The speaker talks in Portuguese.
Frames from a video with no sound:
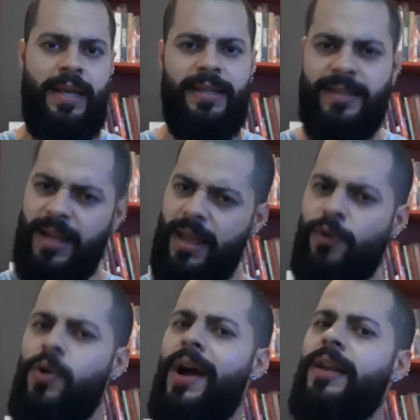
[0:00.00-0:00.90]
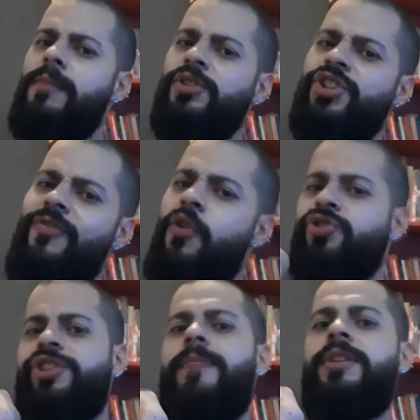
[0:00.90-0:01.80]
Seria do caramba se
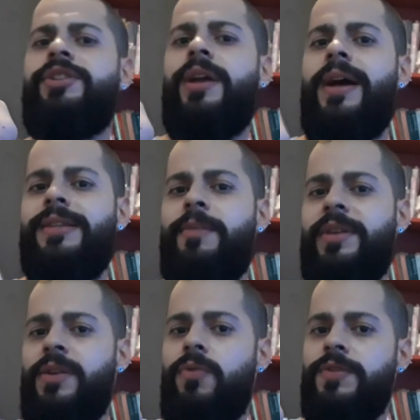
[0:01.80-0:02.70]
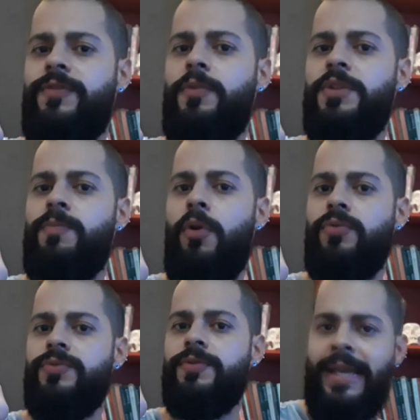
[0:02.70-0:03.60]
você me indicasse mais alguns filmes
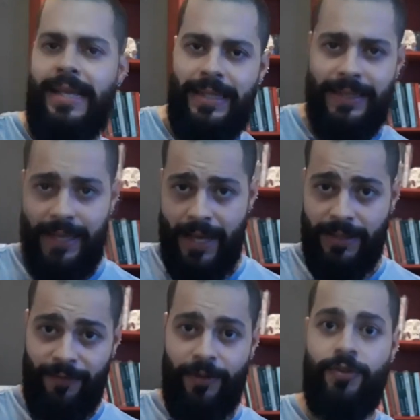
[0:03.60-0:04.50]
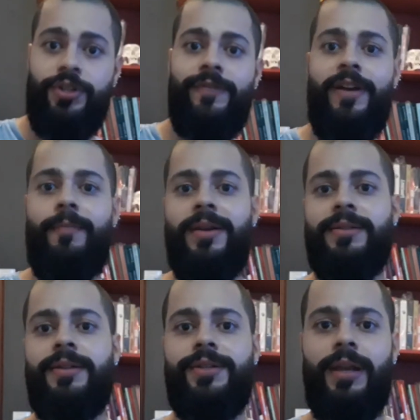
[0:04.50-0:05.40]
bons. Se esse vídeo tiver
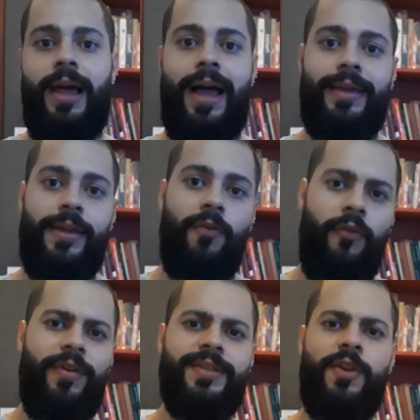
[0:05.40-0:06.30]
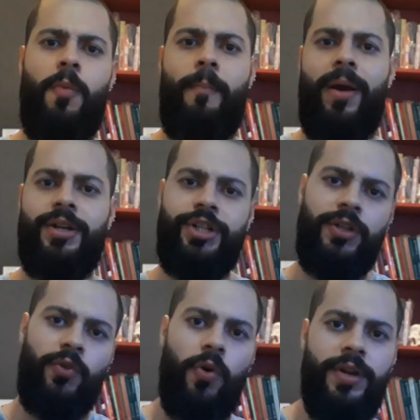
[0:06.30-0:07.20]
bastante like, eu vou fazer uma parte
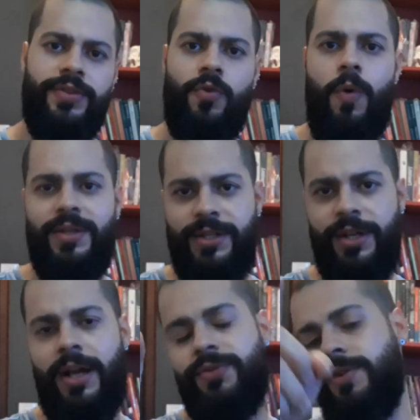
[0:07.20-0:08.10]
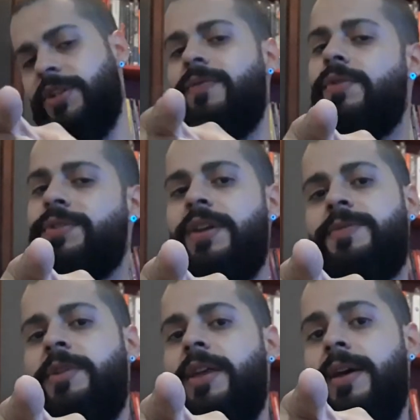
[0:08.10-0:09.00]
2 com as indicações que
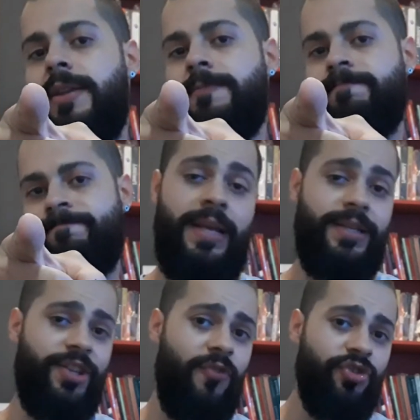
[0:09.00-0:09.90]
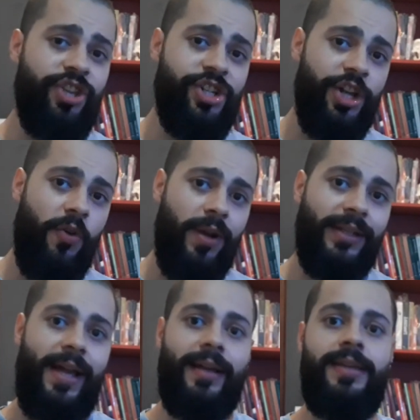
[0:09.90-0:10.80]
vocês me derem. Se você chegou
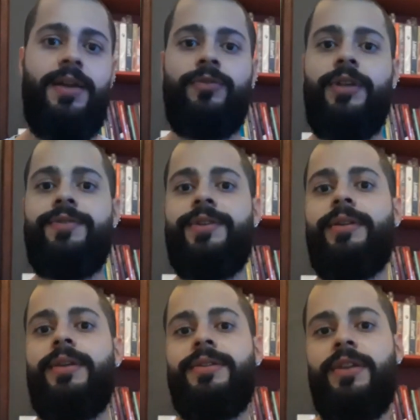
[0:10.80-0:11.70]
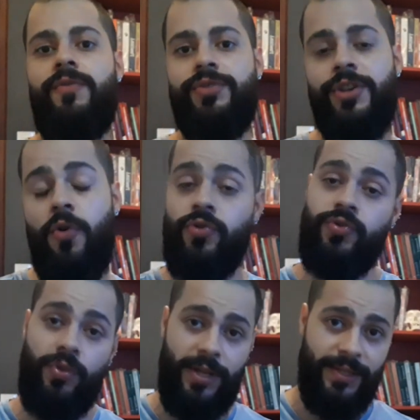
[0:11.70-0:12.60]
até aqui, eu tenho certeza que você
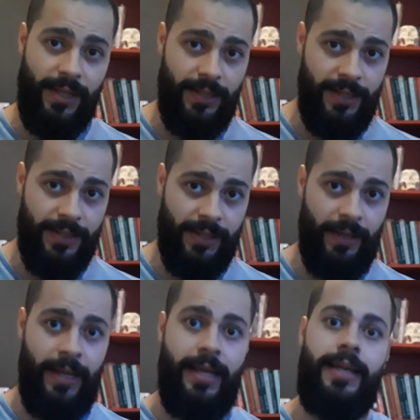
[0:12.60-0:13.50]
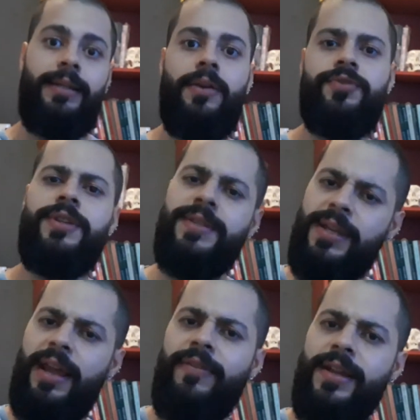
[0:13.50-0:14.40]
gostou dessa lista. Então se
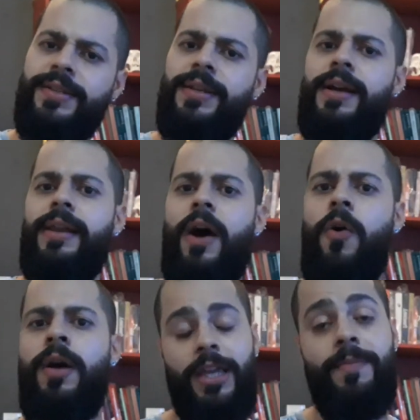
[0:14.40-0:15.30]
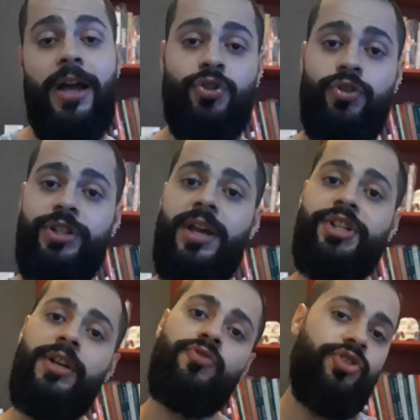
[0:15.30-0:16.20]
inscreva nesse canal e me ajude
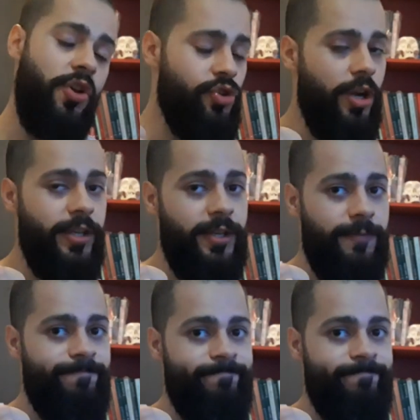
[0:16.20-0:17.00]
deixando seu joinha.